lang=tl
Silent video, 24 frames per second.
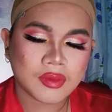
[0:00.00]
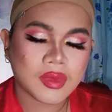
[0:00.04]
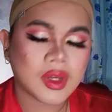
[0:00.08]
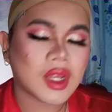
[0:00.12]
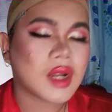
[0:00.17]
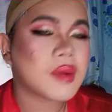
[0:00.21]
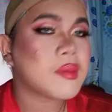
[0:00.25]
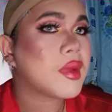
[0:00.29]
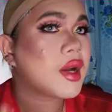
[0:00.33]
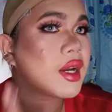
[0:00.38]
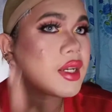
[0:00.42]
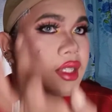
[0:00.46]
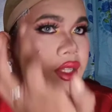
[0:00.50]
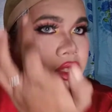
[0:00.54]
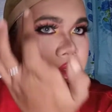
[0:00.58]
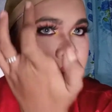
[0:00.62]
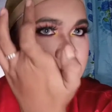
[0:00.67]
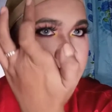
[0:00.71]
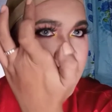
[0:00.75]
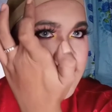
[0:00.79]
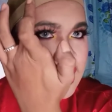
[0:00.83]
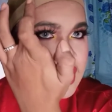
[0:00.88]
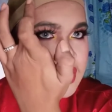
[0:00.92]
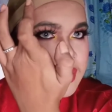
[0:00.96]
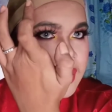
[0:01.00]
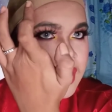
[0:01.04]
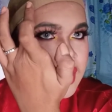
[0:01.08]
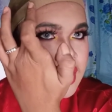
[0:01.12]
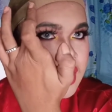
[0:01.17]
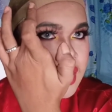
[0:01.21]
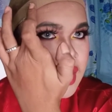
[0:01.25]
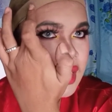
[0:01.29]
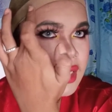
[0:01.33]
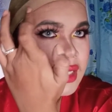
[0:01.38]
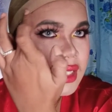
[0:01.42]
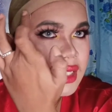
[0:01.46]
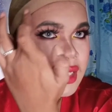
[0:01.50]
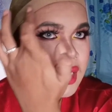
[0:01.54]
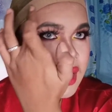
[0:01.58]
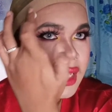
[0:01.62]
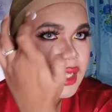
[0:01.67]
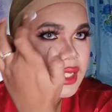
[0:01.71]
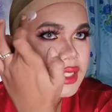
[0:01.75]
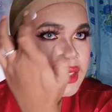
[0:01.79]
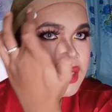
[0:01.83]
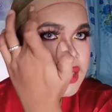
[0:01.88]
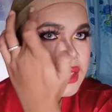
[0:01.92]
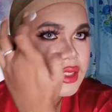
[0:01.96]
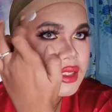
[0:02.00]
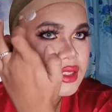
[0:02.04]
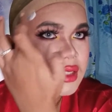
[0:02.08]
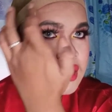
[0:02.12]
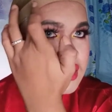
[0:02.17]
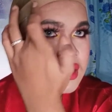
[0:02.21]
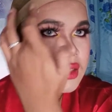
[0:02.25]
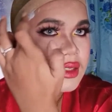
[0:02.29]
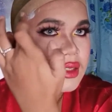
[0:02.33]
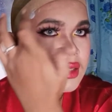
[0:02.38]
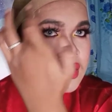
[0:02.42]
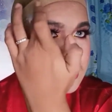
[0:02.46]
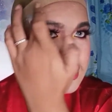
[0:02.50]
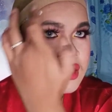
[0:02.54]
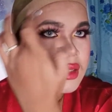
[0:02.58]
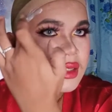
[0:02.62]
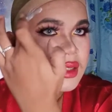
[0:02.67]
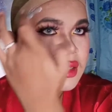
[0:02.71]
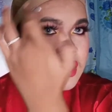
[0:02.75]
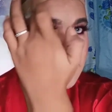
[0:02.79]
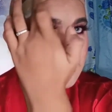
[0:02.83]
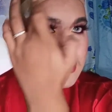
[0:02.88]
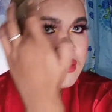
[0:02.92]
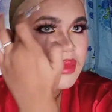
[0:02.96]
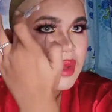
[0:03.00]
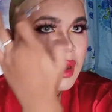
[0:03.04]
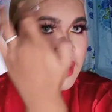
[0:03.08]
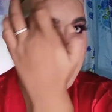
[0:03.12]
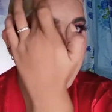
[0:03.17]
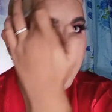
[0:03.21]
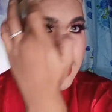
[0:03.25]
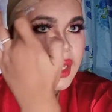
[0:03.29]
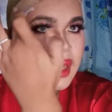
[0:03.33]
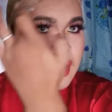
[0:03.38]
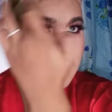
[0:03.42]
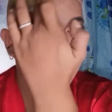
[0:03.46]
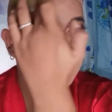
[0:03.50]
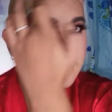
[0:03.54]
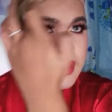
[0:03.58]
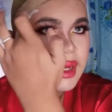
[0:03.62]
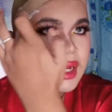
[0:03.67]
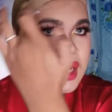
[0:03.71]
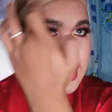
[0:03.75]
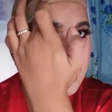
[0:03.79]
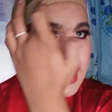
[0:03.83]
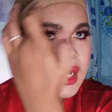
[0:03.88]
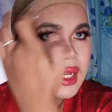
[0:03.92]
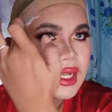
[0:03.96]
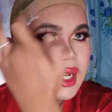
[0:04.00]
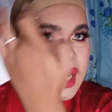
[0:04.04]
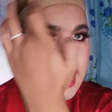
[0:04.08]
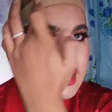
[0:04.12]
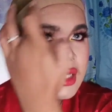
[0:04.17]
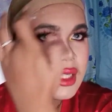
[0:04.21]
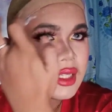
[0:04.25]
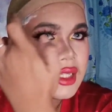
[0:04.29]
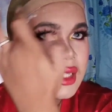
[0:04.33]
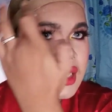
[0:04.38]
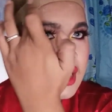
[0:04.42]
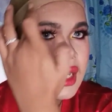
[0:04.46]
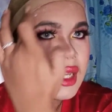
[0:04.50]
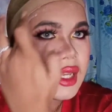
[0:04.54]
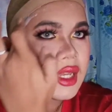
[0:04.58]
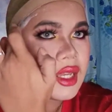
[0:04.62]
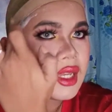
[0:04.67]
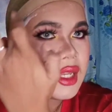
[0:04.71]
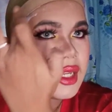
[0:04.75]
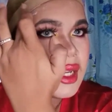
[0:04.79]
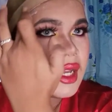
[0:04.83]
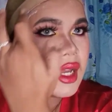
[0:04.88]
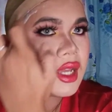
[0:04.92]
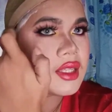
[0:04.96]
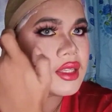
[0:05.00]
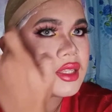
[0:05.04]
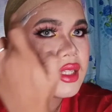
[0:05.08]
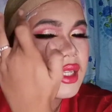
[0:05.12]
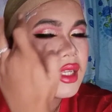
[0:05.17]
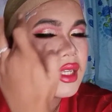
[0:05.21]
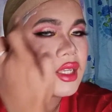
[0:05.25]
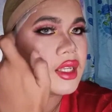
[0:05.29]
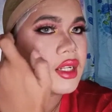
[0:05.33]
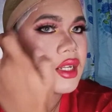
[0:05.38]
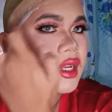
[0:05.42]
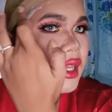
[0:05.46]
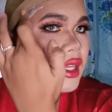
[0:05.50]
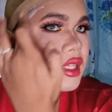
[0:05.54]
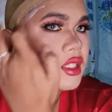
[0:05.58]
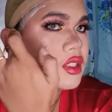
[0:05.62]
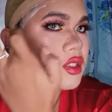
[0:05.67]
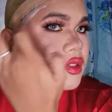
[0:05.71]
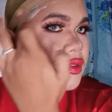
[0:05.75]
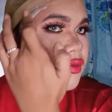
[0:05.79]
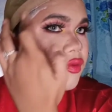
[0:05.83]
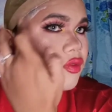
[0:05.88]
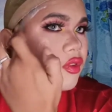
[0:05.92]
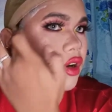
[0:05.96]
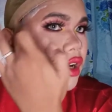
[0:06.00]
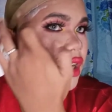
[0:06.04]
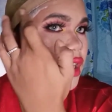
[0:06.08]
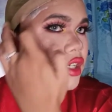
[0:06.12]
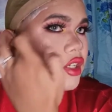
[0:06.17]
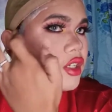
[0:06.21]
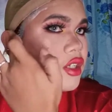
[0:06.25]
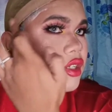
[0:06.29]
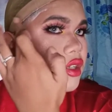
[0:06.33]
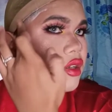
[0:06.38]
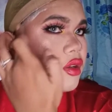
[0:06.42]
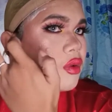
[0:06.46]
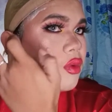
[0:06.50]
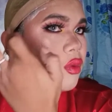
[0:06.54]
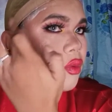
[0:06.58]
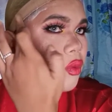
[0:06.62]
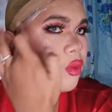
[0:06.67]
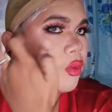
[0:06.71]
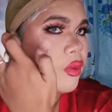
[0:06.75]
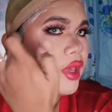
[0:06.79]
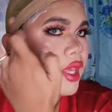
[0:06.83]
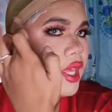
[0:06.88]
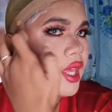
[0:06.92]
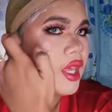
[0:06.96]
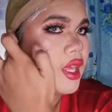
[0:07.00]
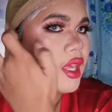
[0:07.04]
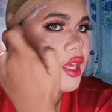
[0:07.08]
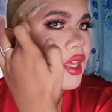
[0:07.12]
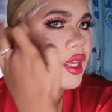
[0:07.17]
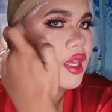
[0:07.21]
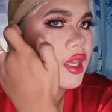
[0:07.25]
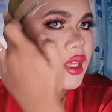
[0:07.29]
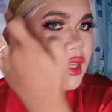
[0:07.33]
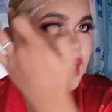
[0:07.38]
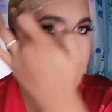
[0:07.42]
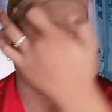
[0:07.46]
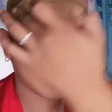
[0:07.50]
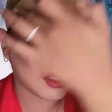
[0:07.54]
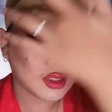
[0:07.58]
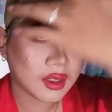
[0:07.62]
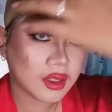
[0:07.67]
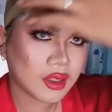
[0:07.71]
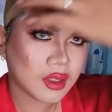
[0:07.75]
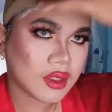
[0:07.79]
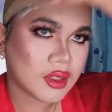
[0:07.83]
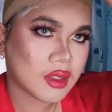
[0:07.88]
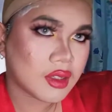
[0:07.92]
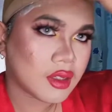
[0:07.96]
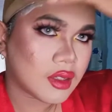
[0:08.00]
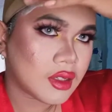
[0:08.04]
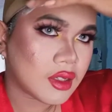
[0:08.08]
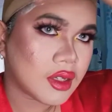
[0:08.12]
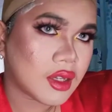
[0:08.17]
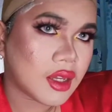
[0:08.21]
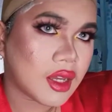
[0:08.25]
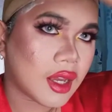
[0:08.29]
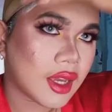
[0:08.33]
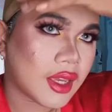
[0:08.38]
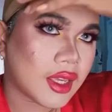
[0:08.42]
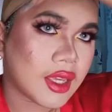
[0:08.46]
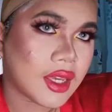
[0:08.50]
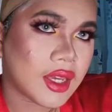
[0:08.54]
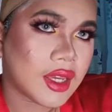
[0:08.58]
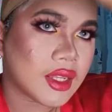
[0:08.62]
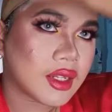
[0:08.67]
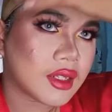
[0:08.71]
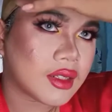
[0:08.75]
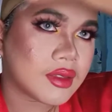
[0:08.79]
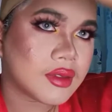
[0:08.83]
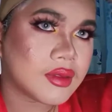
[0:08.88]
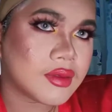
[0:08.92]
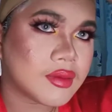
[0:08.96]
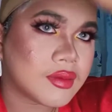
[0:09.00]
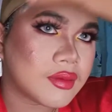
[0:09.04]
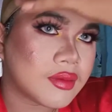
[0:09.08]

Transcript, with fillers: Para maganda yung placement ng ating lace. Mamaya, pagkalagay natin ng ating lace front wig. Ayan.